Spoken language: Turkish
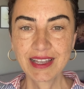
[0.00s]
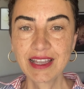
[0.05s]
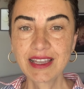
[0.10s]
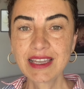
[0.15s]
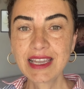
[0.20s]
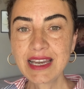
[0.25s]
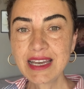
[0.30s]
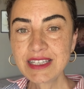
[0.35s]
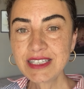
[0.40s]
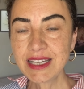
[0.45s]

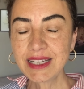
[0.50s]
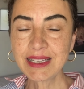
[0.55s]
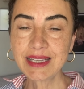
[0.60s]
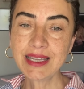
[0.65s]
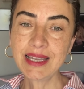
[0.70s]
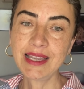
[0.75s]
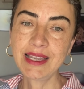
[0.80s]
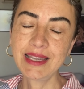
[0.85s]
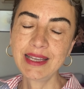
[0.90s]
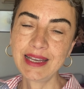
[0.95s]
Gelecekle
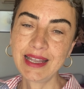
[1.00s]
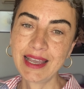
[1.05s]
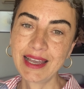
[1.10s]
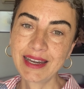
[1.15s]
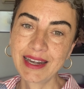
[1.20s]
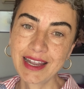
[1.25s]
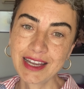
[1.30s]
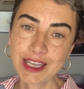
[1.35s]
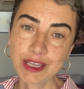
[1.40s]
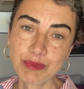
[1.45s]
ilgili
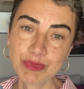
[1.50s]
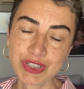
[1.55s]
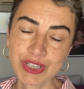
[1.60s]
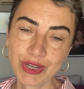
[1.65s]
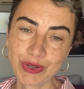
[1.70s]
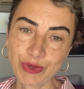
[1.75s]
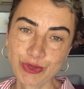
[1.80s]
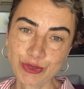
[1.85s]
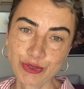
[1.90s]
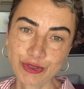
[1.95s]
herhangi bir şey
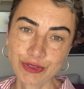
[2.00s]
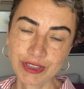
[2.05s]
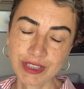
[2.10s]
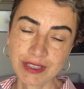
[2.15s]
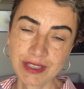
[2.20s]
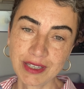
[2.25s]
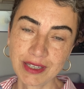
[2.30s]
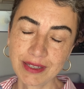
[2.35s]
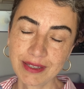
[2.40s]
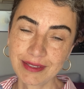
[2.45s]
olduğunda
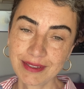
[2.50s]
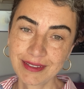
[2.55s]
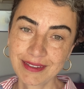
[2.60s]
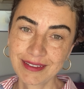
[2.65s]
da